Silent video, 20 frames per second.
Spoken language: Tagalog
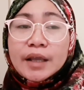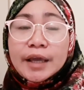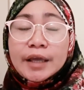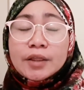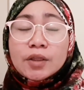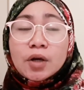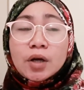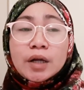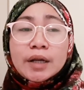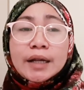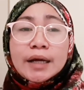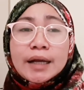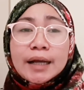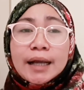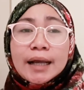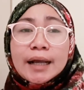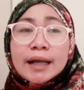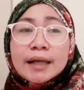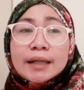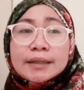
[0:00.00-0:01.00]
ito ka na
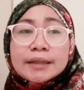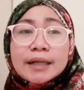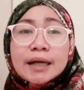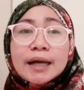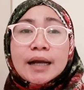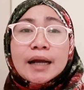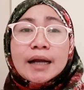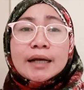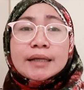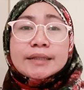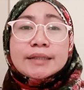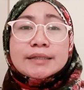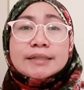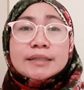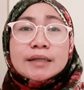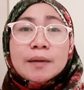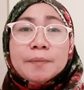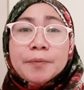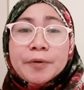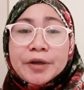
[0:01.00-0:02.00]
nga,
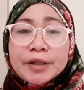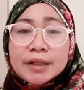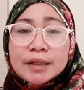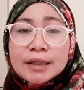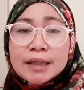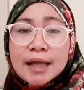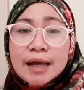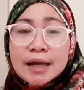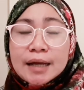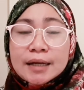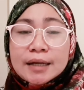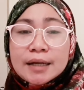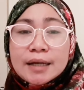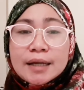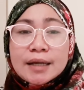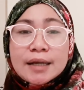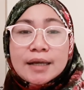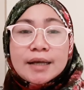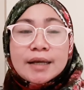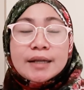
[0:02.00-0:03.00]
nakaka-disappoint lang
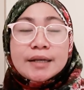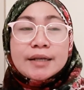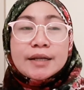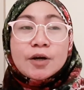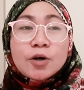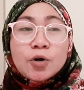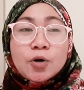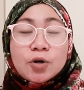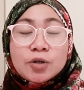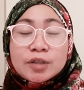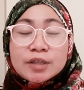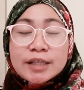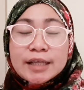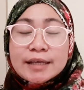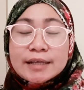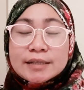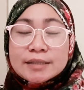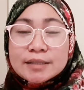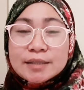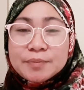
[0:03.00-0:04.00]
ng
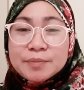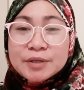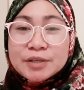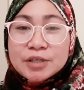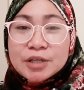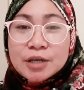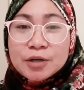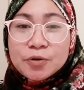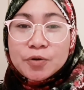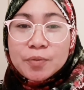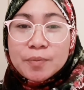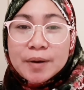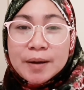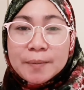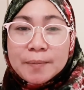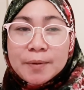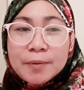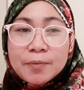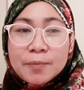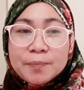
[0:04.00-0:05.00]
konti si Michelle
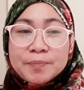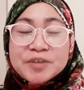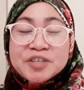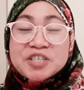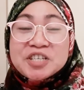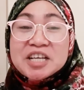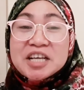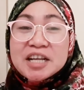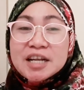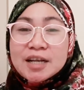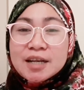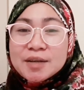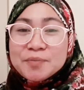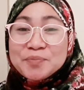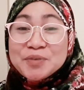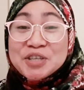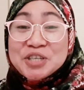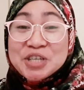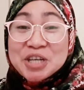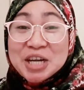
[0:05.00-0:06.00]
Gumabaw. Michelle!
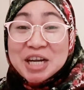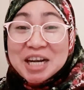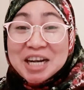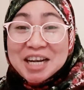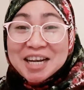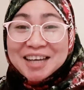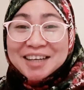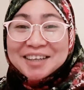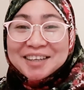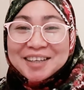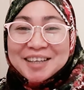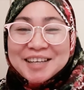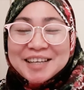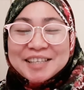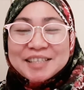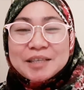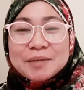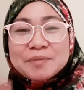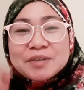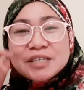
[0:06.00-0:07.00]
Michelle!
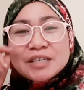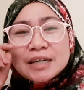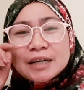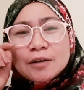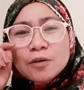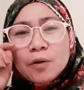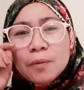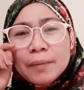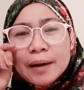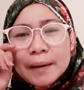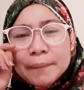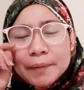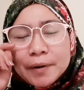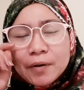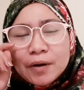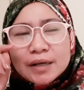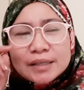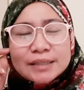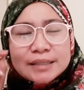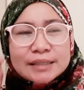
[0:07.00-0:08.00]
si Michelle Gumabaw
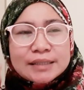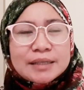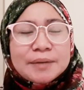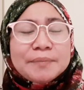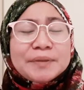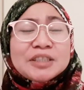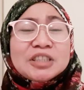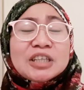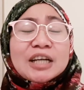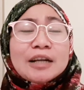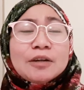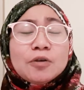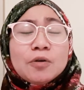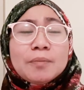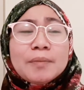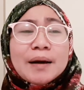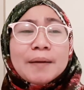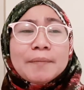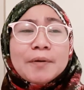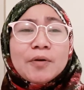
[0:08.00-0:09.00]
kasi, si Michelle
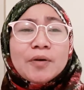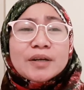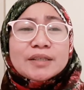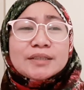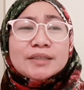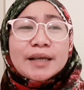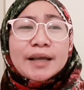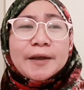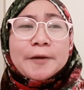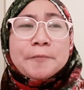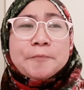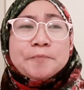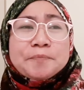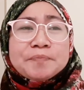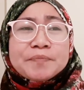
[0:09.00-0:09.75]
Gumabaw kasi